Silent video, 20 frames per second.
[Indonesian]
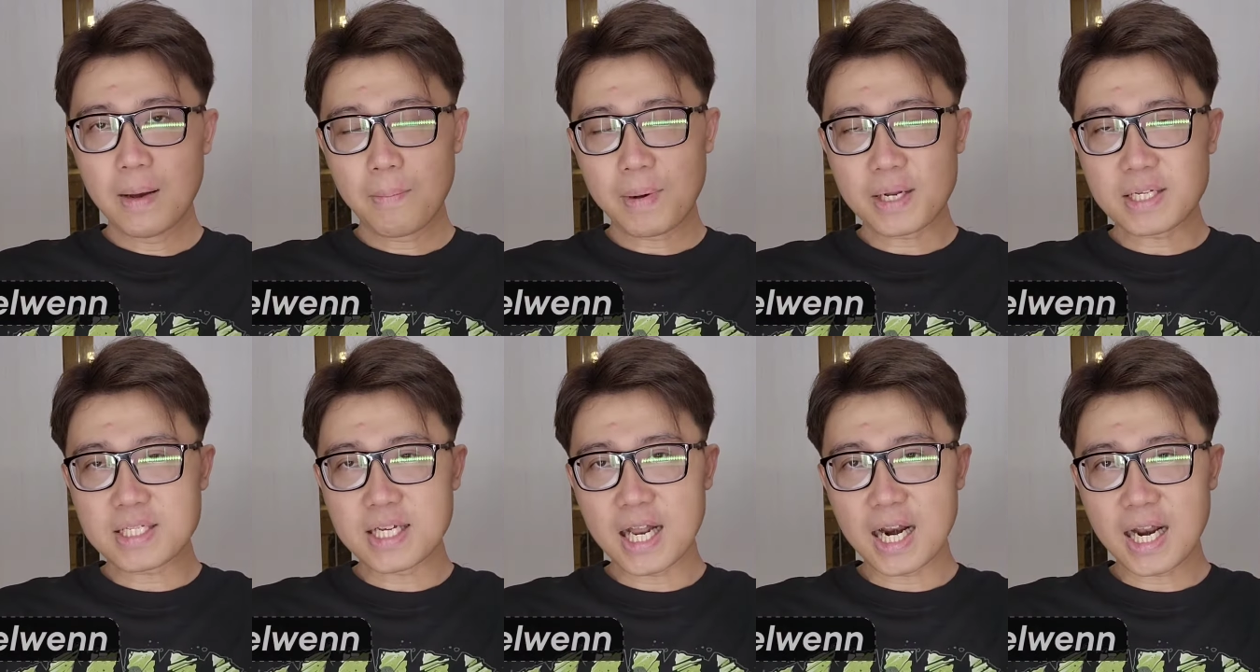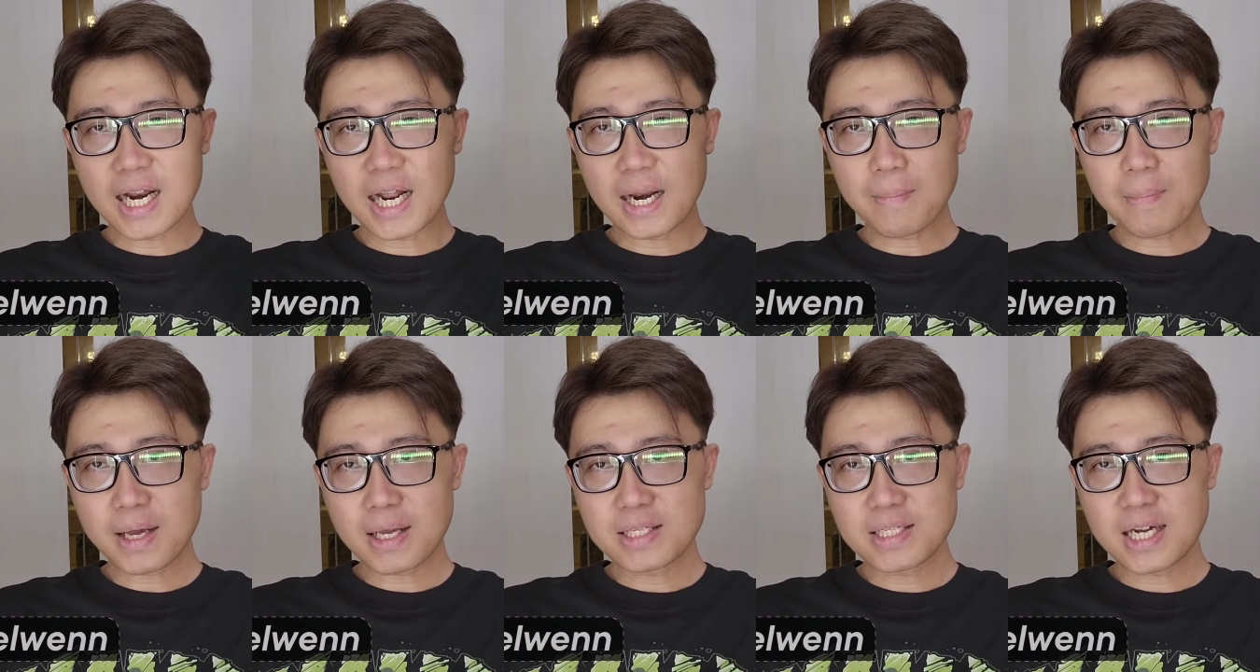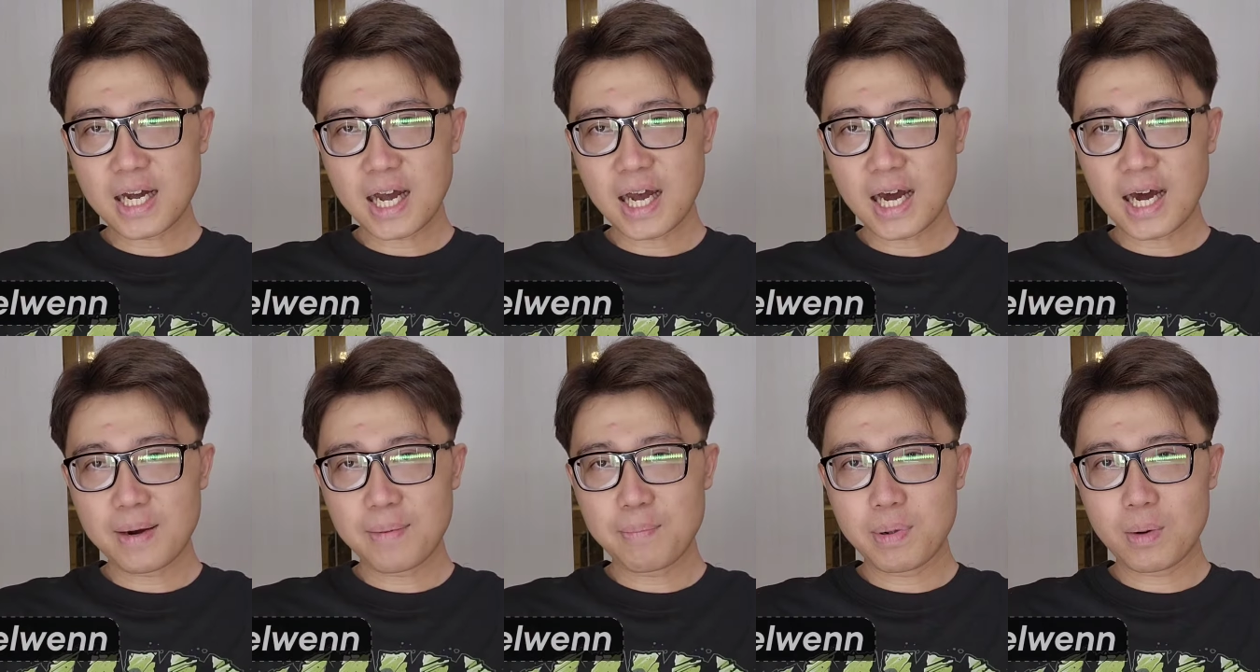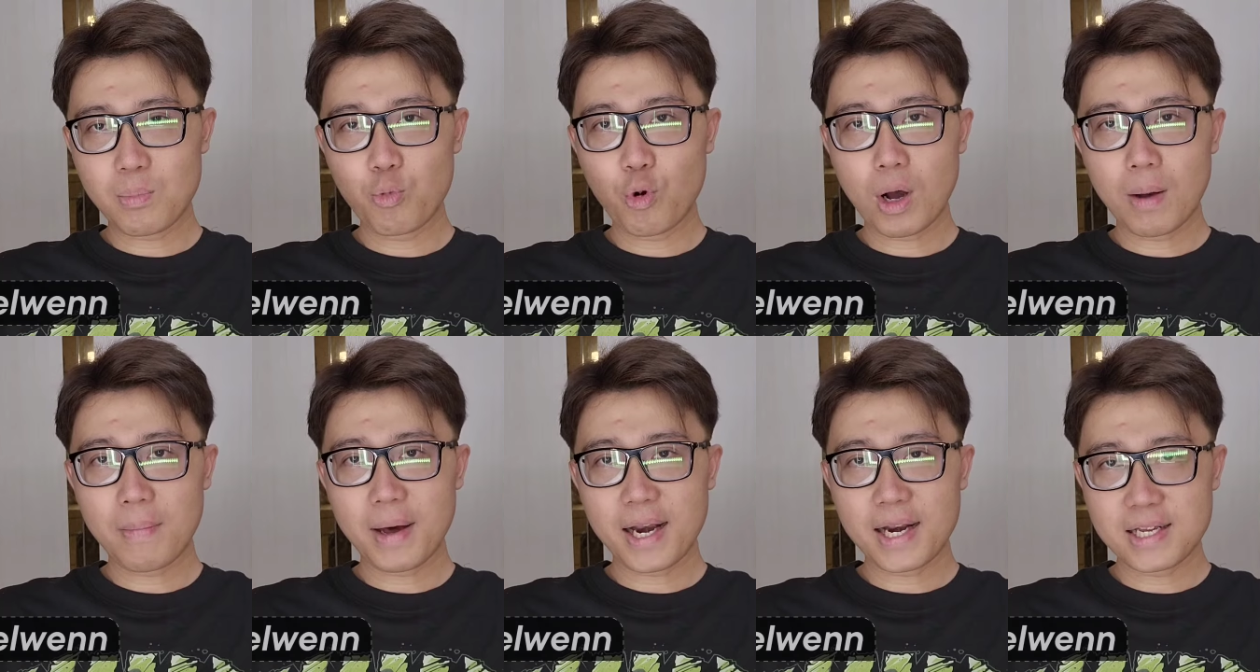perjalanan panjang akan
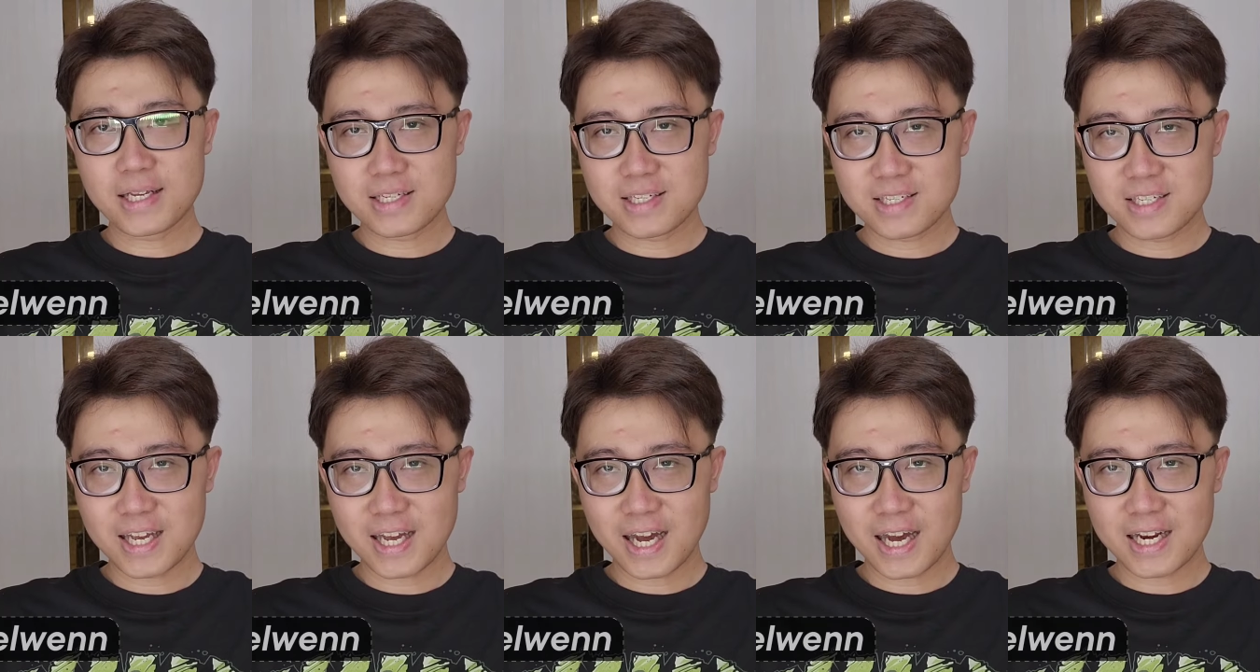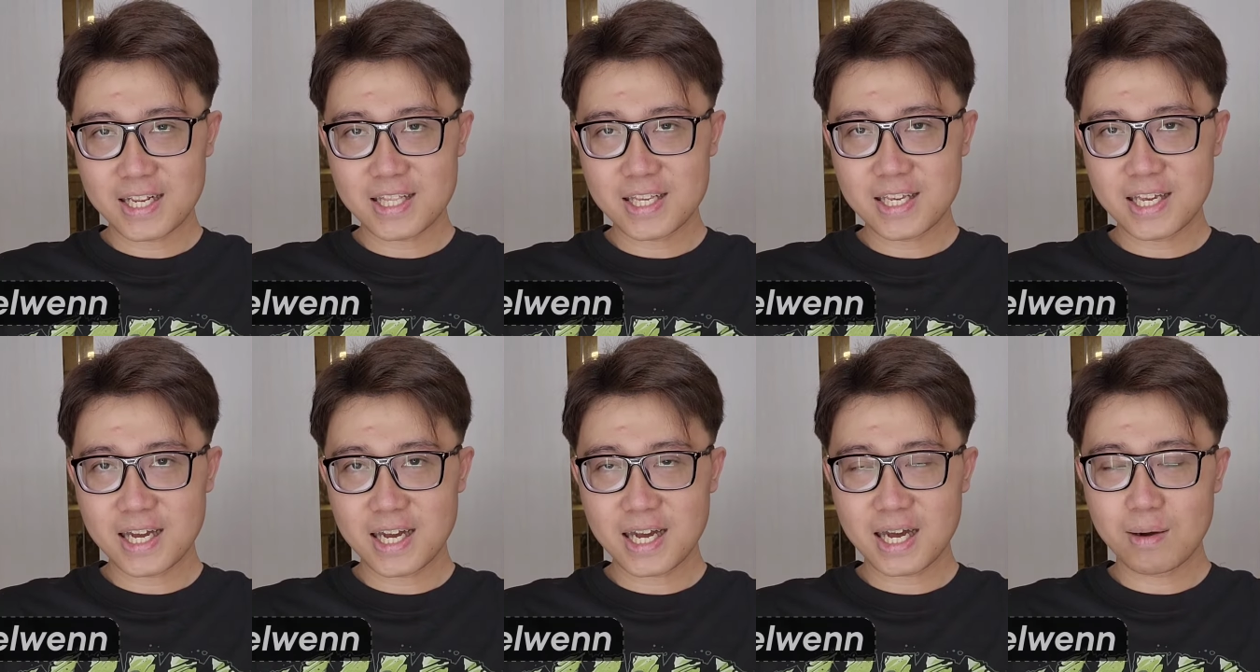berbuah manis yang artinya